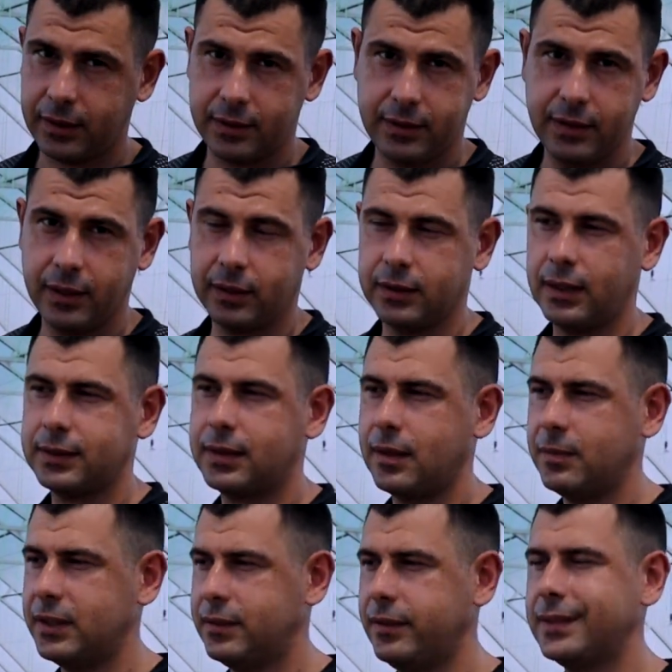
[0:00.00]
тростник, да,
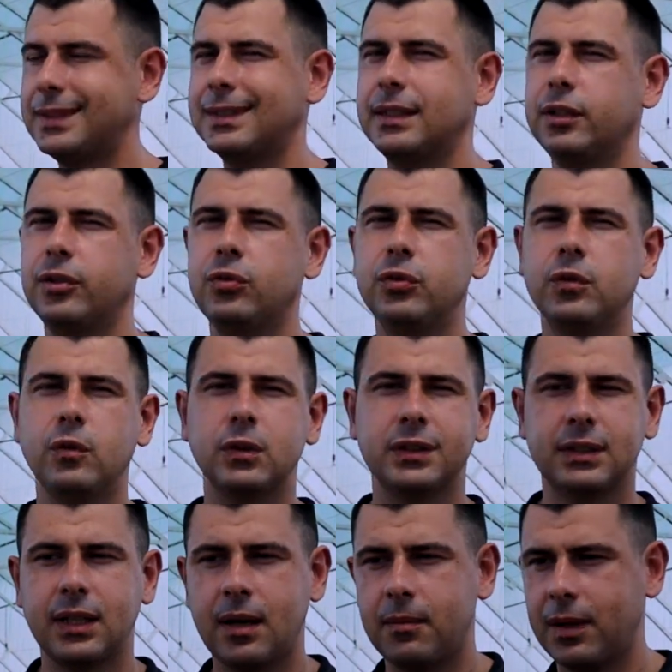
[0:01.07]
самый известный, и у него
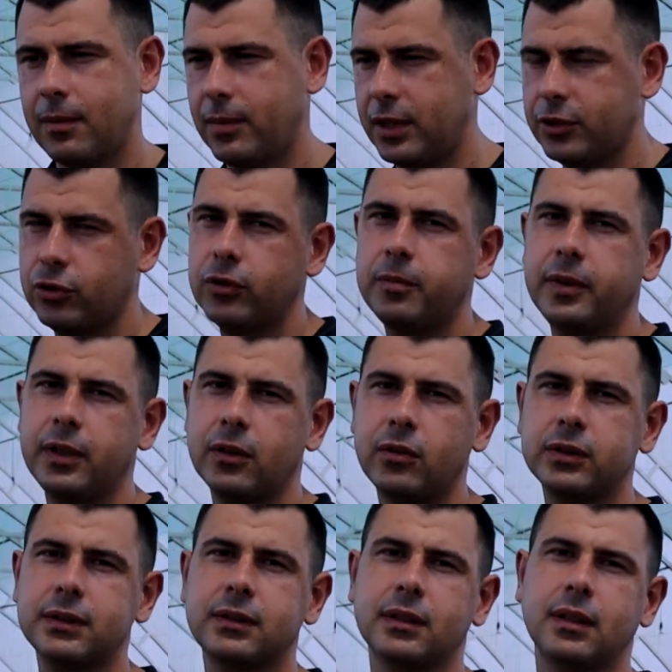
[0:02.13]
самый большой
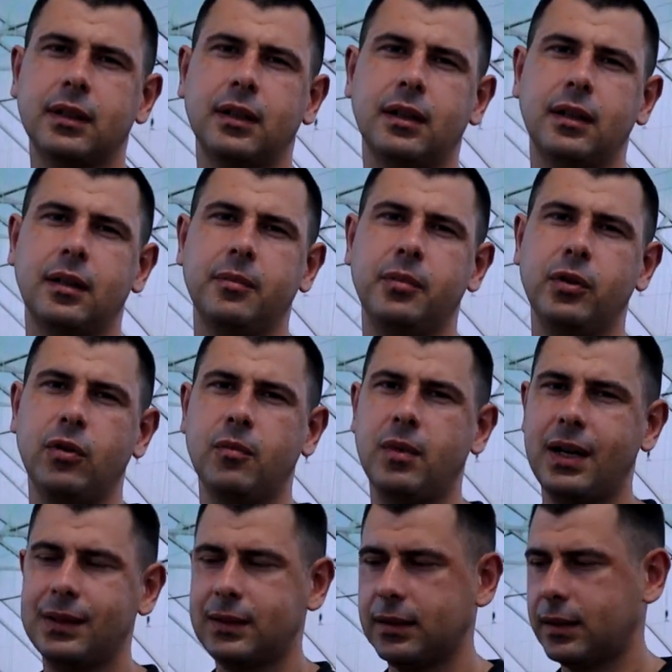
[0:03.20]
прирост э,
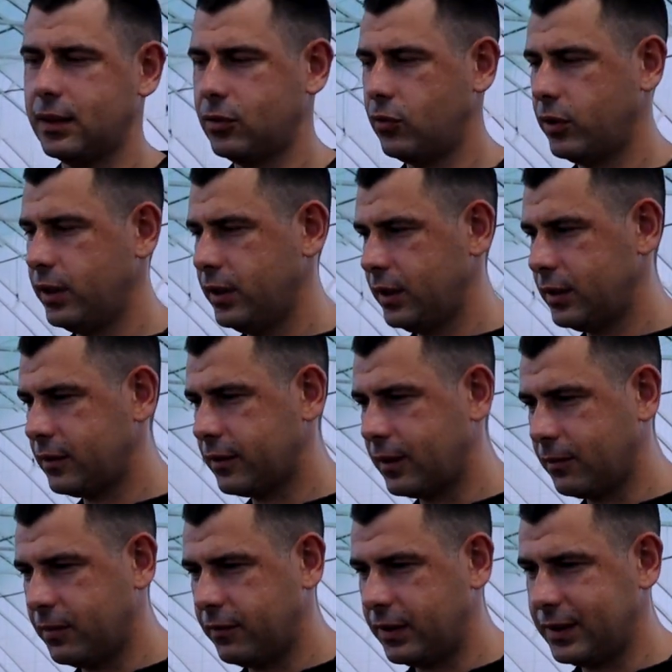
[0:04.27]
биомассы, который есть
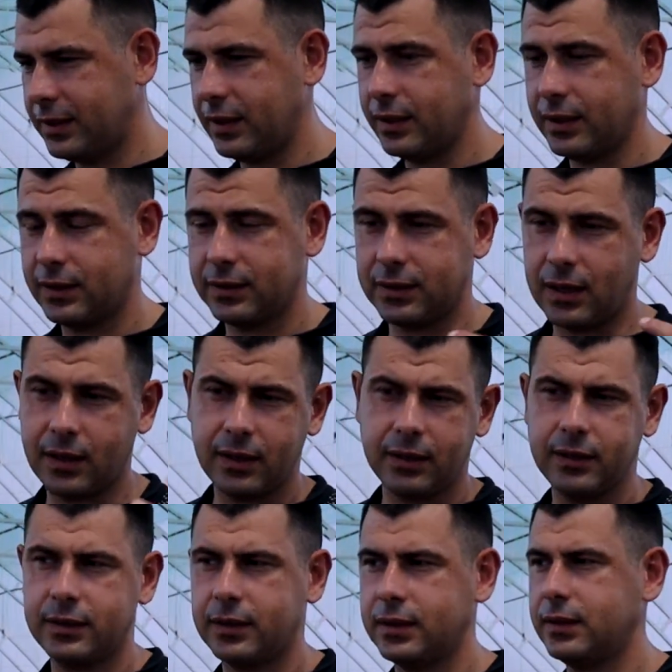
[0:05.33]
как бы в растениях.
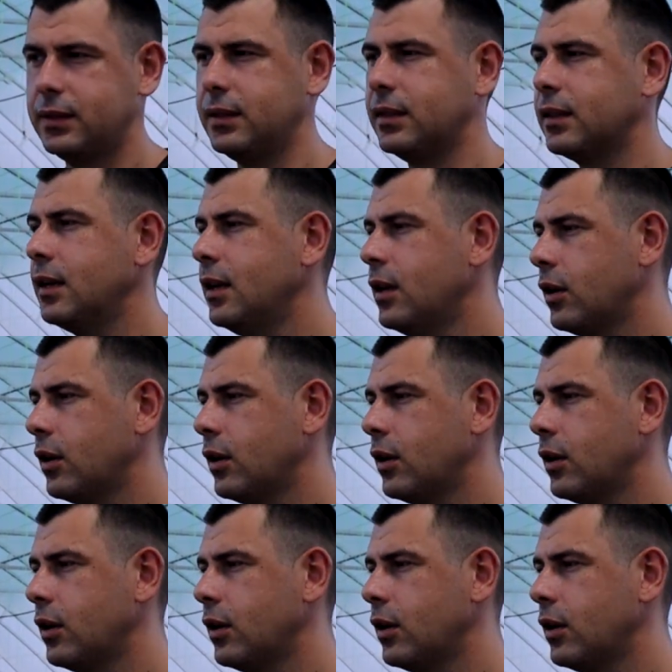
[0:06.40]
Сахарный тростник,